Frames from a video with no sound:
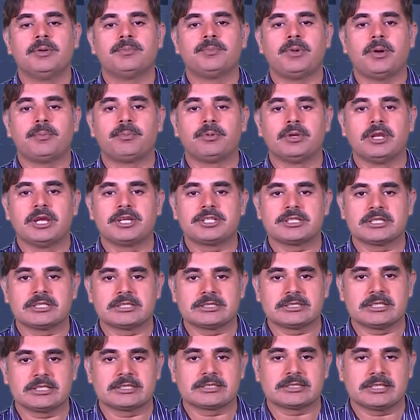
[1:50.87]
पॉपुलेशन
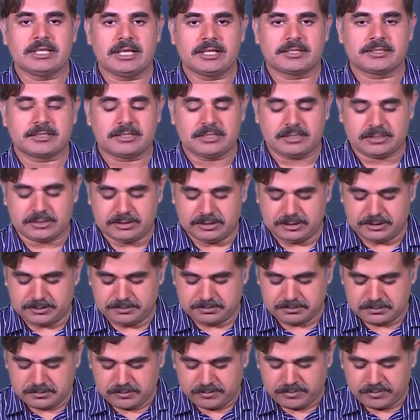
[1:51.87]
से सिलेक्ट करते हैं